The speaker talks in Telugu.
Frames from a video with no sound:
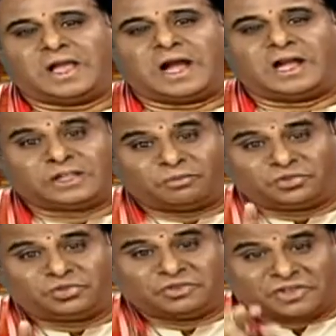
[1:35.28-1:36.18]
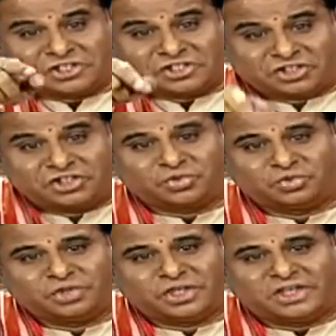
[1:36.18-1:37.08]
ఆ తపస్సు ఎవరికి
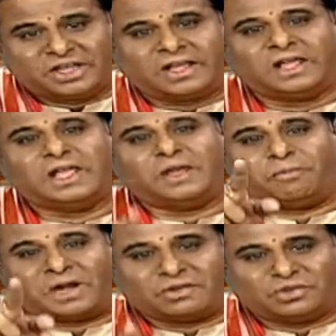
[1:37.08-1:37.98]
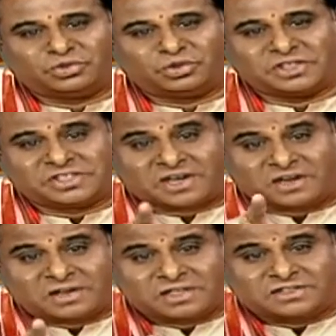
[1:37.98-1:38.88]
సిద్ధిస్తుంది అంటే భగవంతునికి
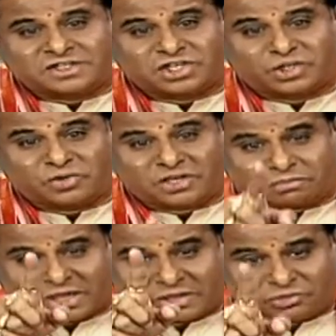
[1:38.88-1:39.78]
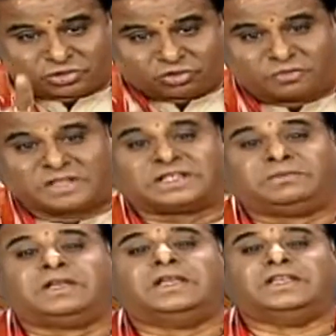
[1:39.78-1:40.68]
శరణాగతి చేసినటువంటి భాగవతులకు
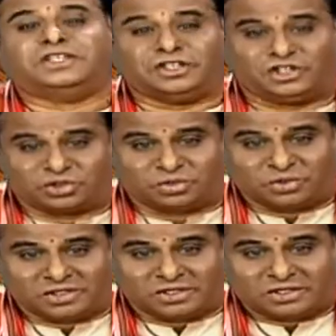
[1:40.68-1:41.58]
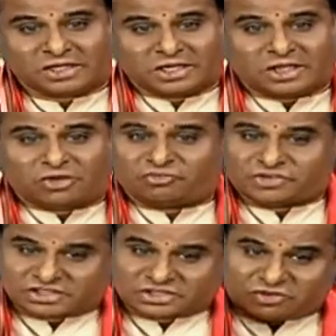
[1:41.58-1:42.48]
మాత్రమే సిద్ధిస్తుంది
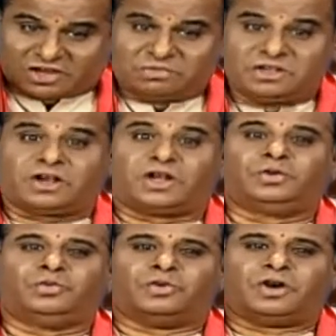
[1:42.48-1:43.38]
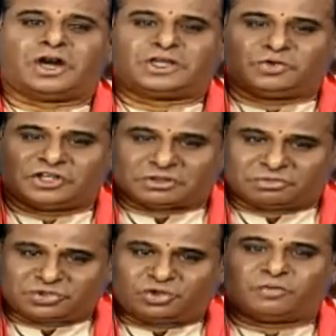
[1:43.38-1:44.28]
వ్యాస వాల్మీకాదులు అటువంటి
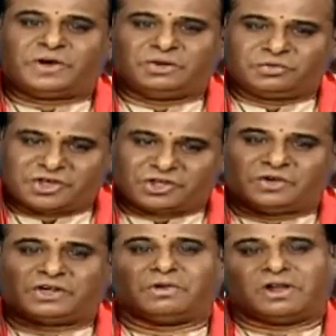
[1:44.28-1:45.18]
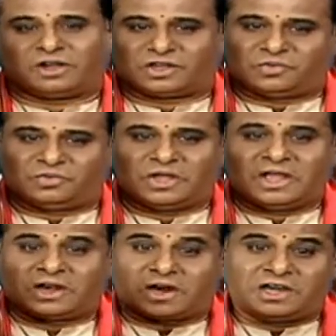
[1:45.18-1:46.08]
తపస్సులో పండిపోయినటువంటి మహాకవులు
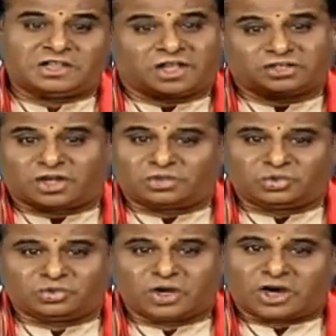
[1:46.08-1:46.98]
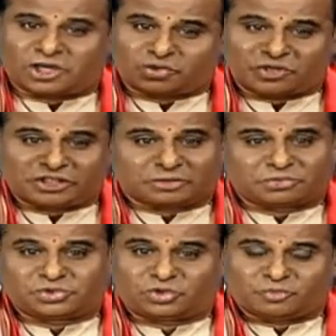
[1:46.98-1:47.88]
కాళిదాసాదులు అటువంటి
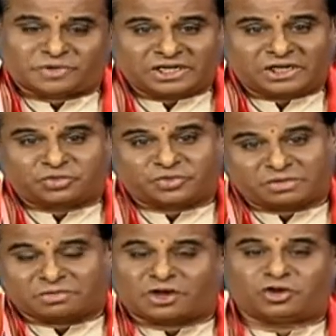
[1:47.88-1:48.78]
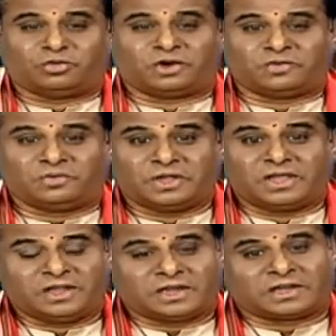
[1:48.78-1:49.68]
తపస్సులో పండినటువంటి మహానుభావులు
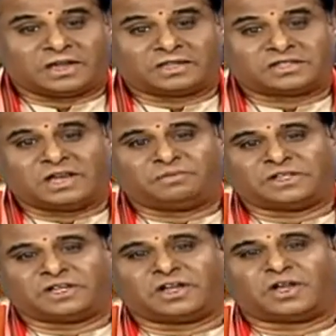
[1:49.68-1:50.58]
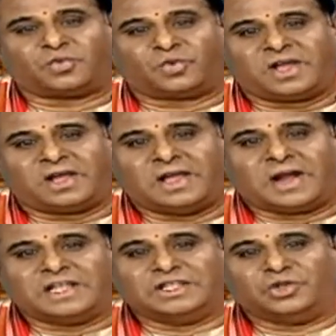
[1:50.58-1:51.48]
ఇక్కడ అల్లసాని పెద్దనగారు కూడా
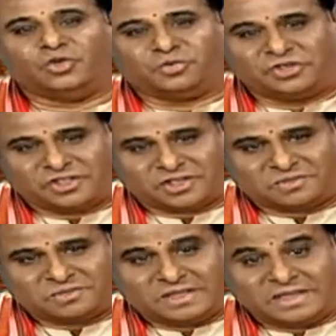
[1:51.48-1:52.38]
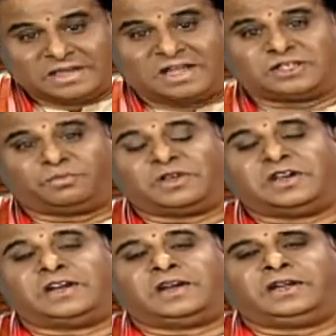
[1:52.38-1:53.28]
అది నిరూపించారు ఎలా
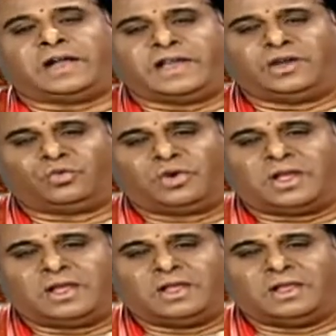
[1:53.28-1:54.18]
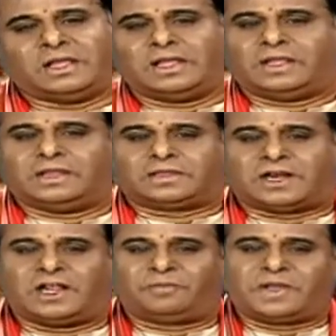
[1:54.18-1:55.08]
చెప్పగలిగాడంటే ఆయన కూడా
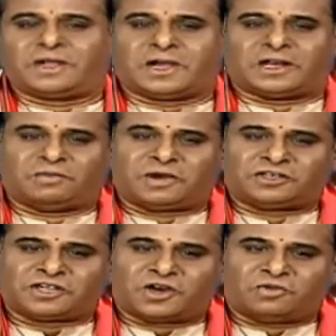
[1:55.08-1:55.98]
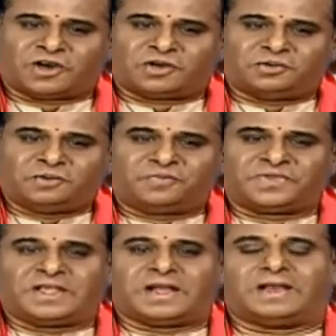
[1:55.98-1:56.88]
తాళపాక అన్నమాచార్యుల వారు
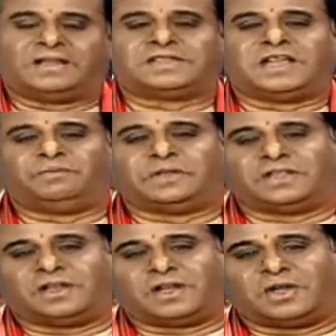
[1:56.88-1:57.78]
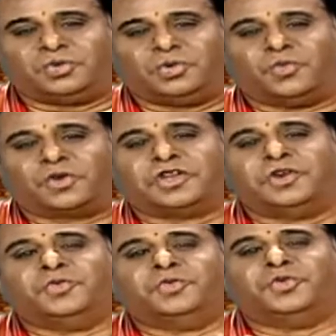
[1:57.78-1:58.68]
అల్లసాని పెద్దనగారు ఒకే
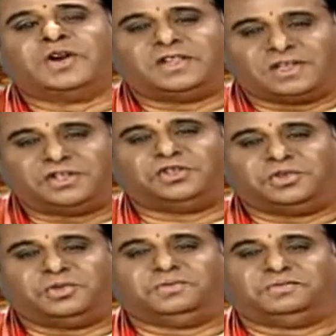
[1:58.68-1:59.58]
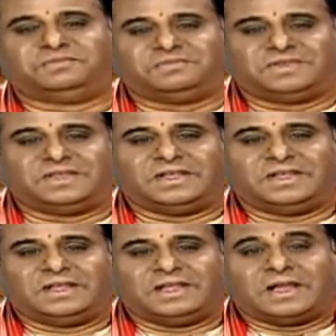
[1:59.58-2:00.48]
గురువు గారి దగ్గర శిష్యులు
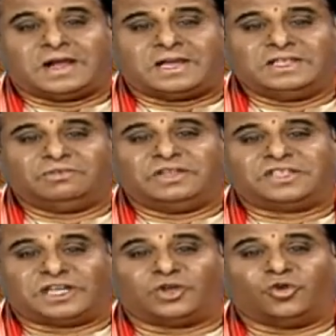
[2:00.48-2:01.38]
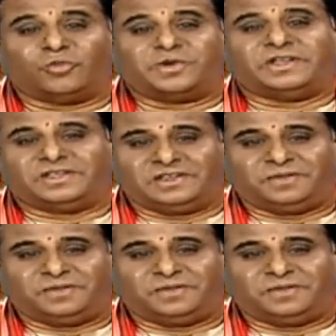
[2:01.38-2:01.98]
ఆదివన శఠగోపయతి